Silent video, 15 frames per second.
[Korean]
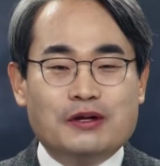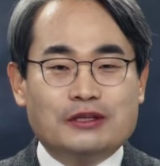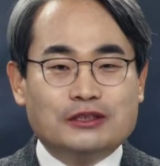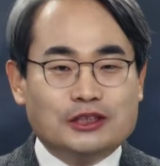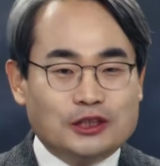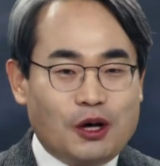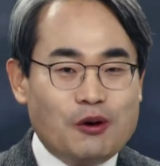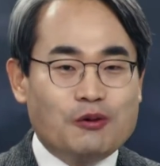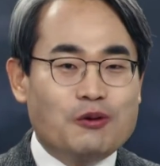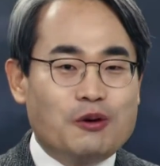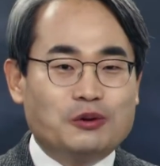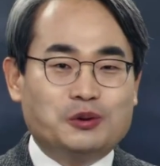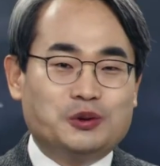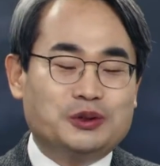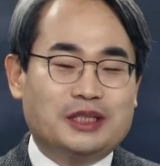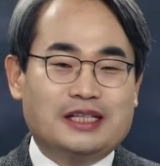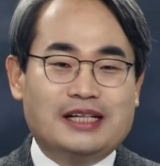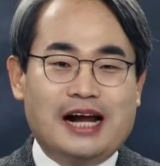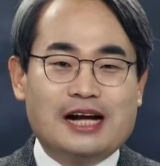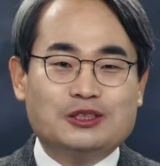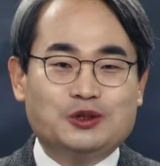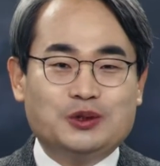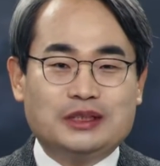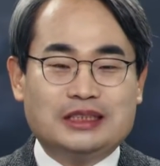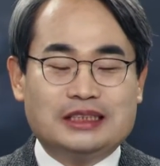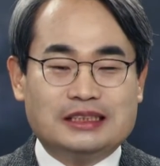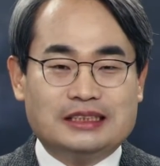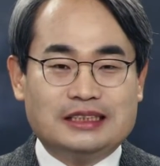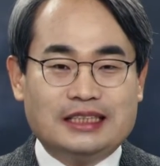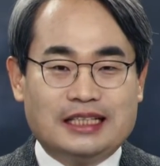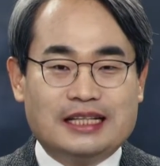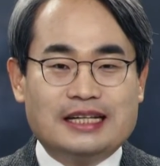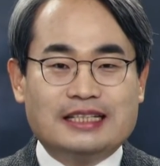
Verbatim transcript: 성공 투자를 할 수 있을지